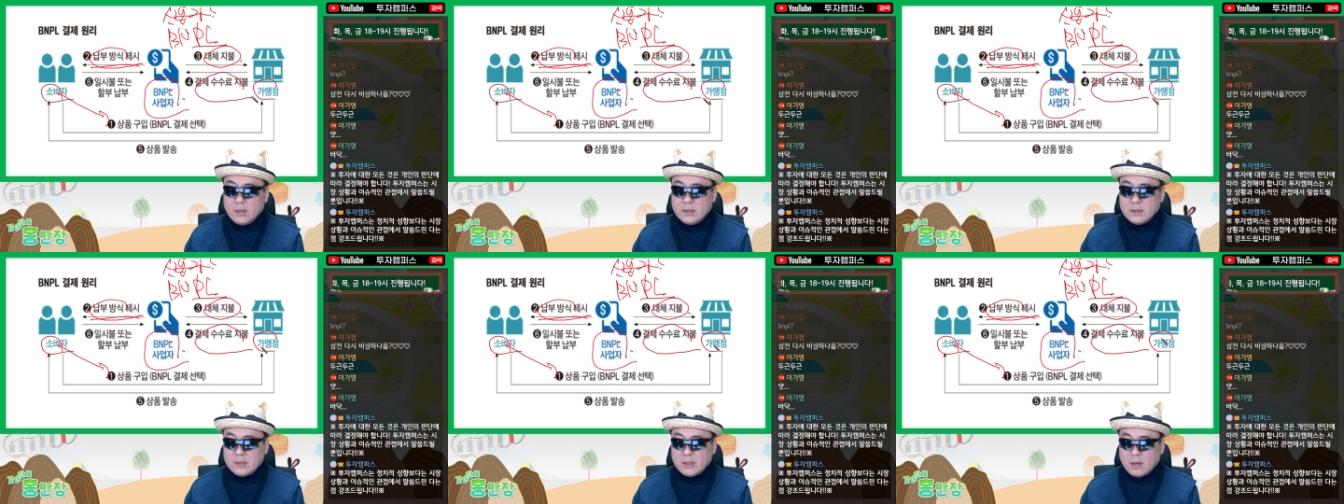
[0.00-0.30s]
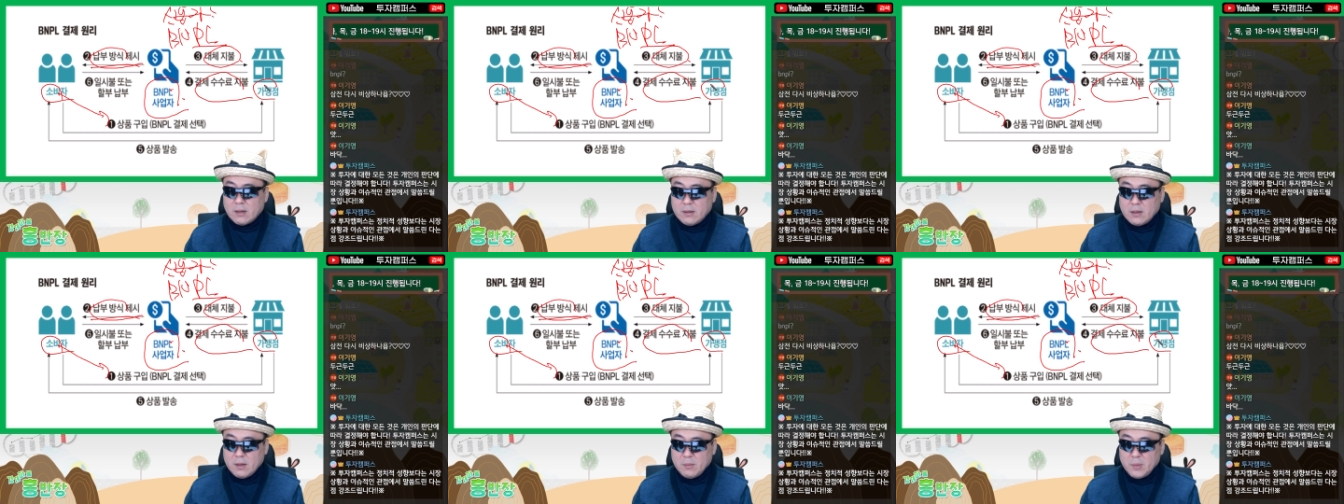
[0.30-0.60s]

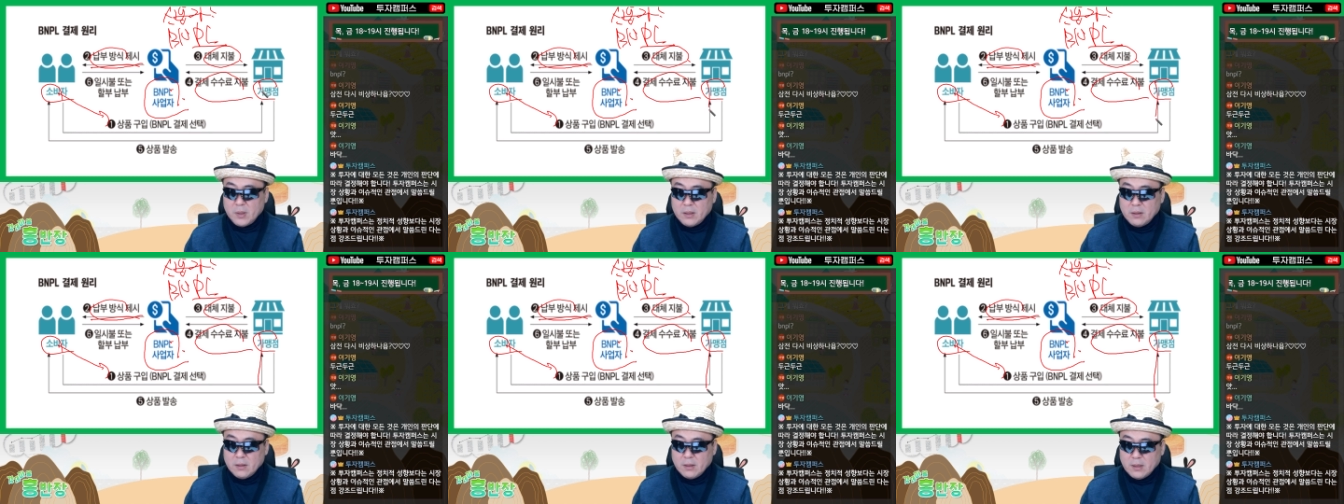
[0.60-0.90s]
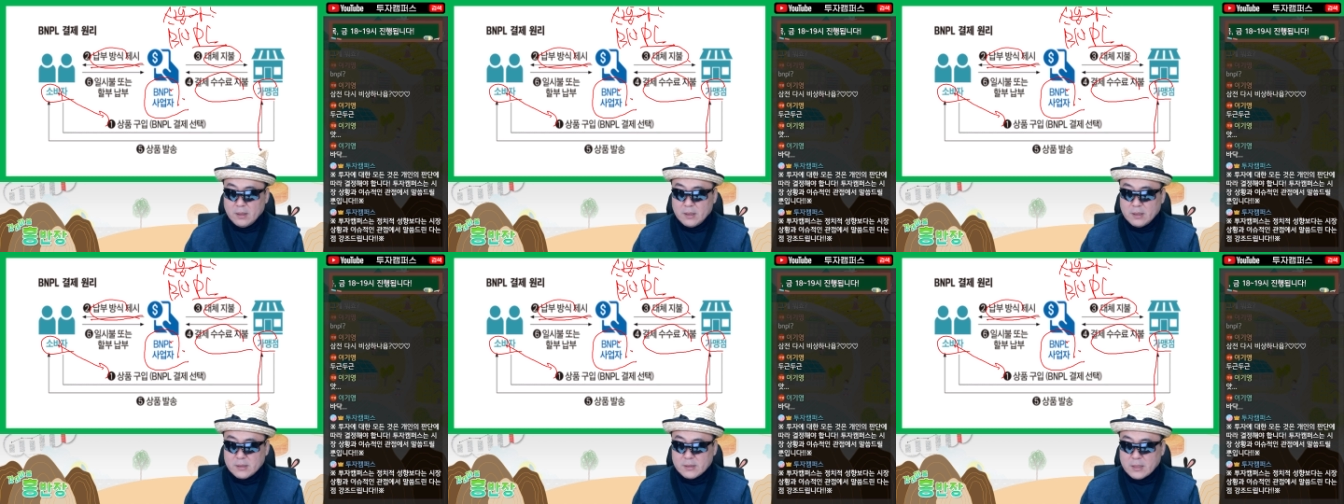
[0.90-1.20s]
자, 그러면
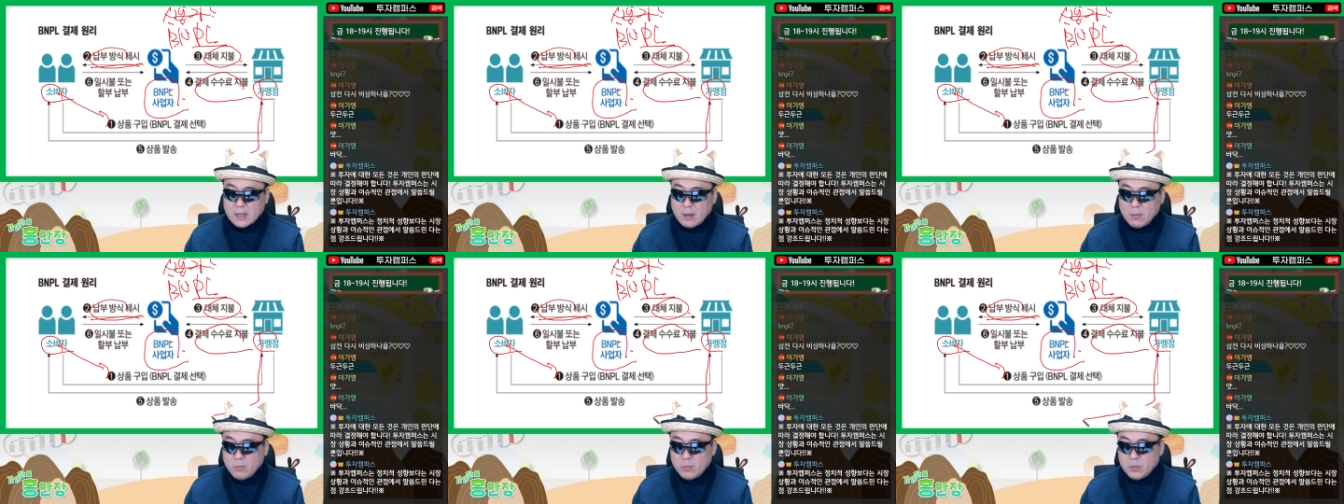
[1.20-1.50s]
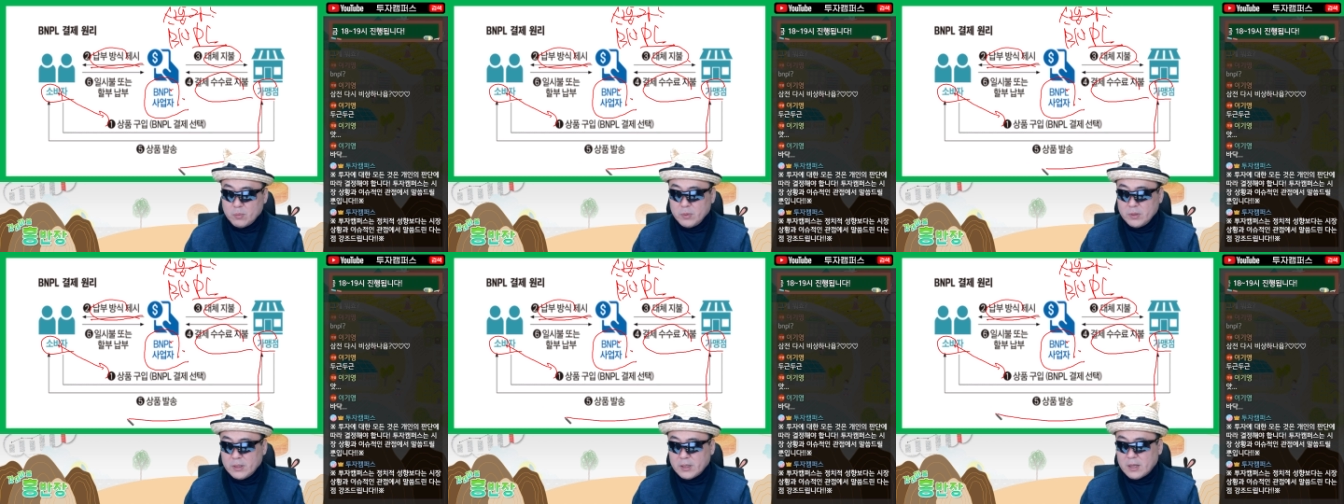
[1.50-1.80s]

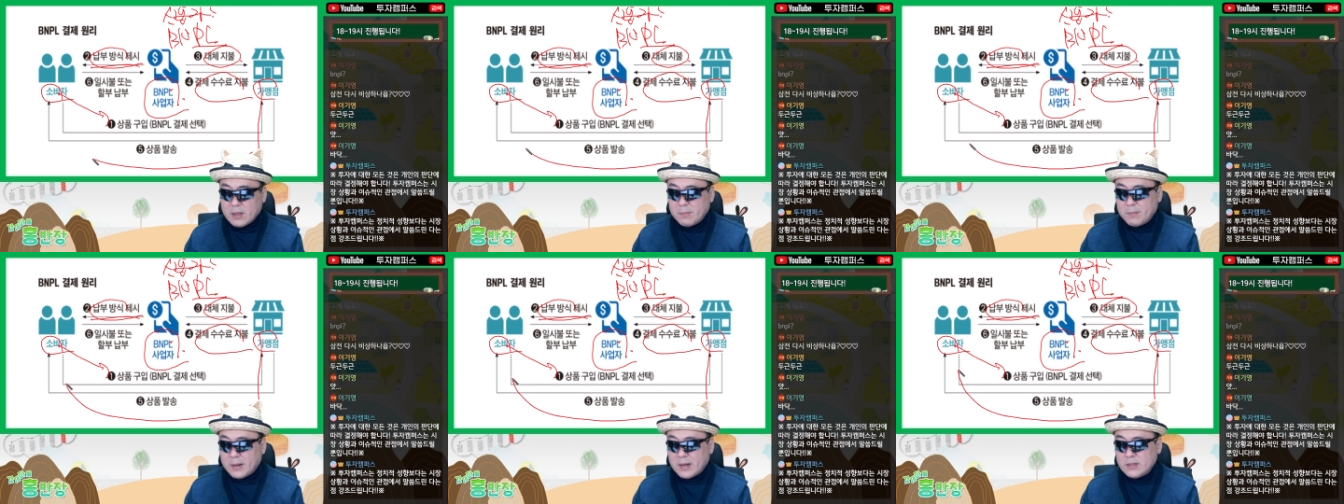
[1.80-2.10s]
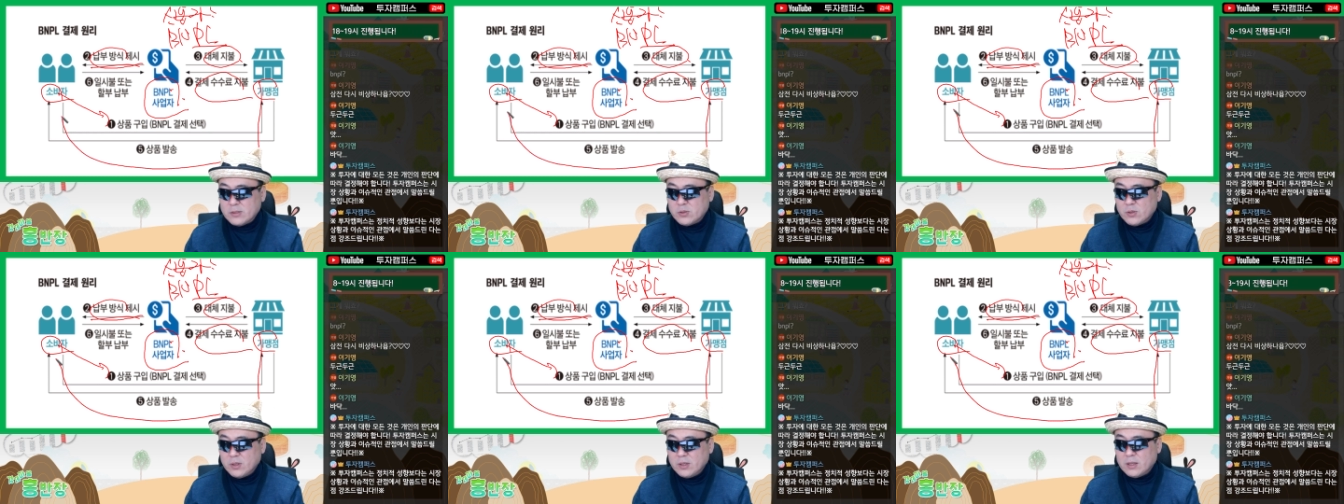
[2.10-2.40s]
상품을 이렇게
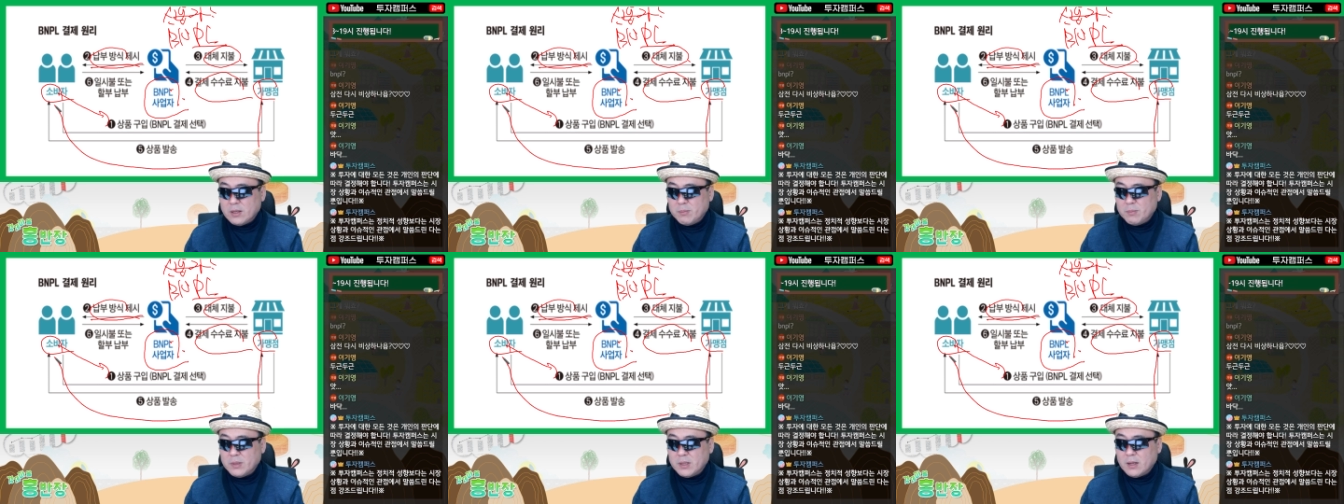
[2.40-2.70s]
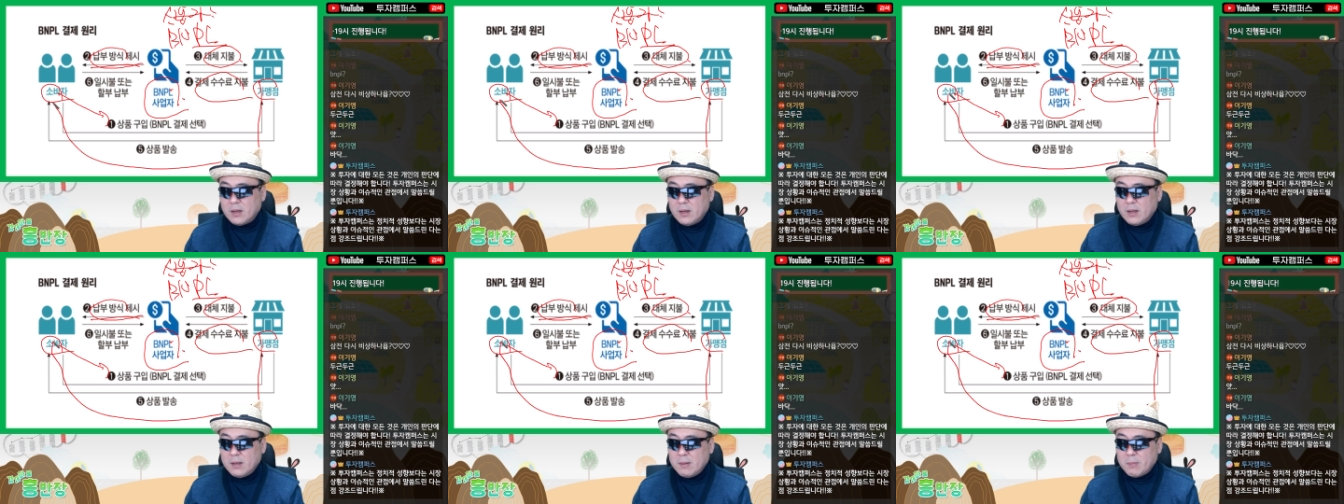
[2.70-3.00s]
발송이
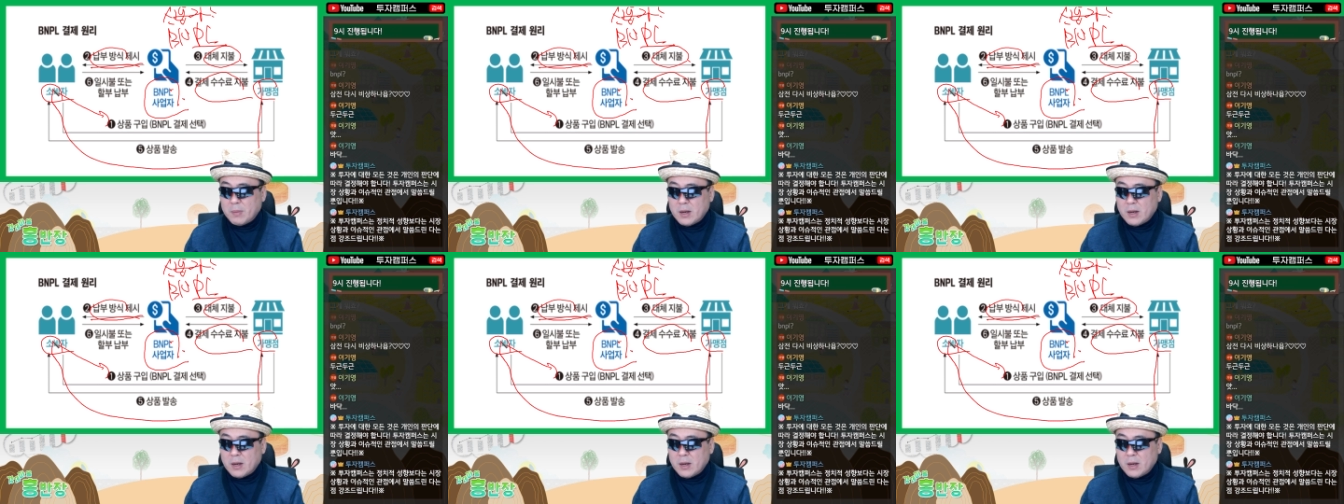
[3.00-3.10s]
됩니다.